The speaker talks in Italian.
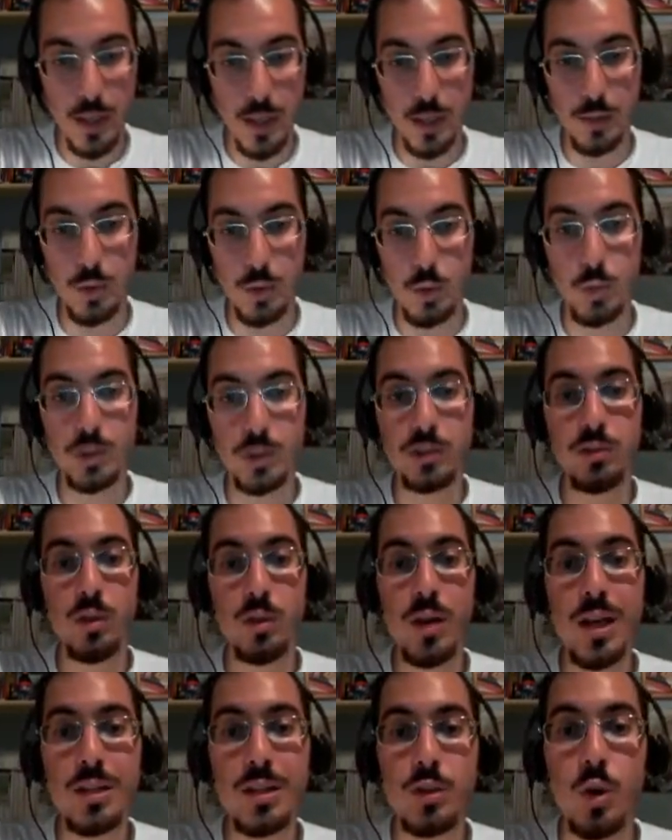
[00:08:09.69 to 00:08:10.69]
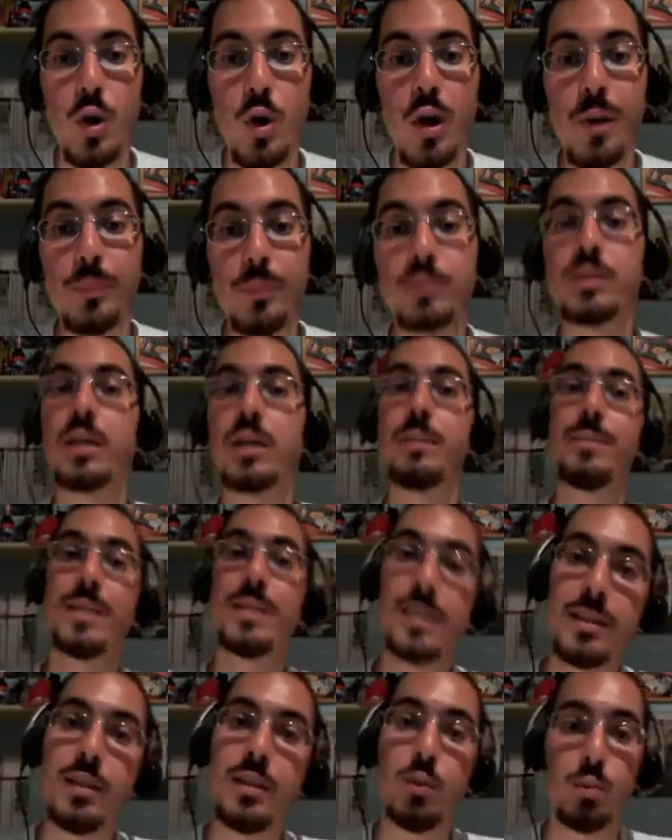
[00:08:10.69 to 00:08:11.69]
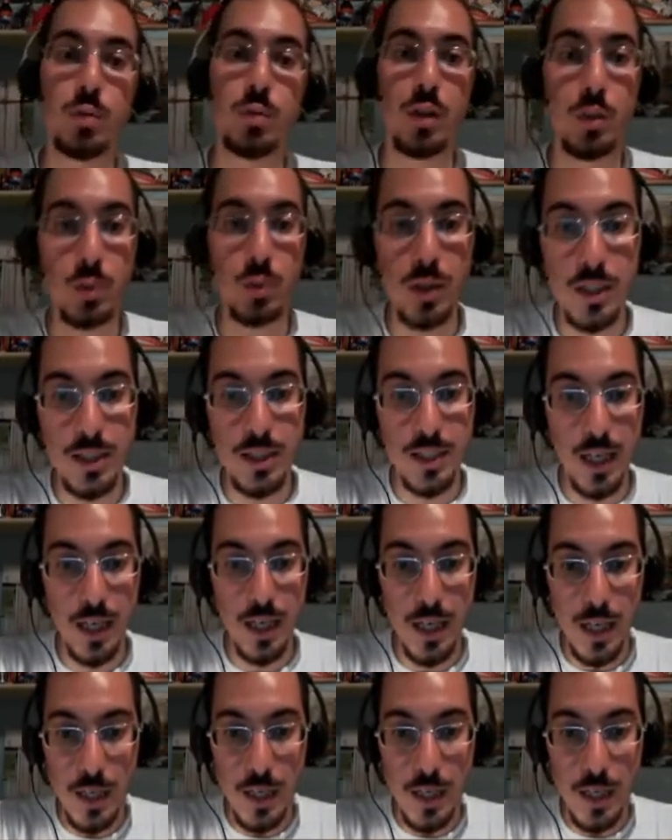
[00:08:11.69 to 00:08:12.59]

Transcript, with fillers: Ecco, in questo caso potrebbe essere utile utilizzare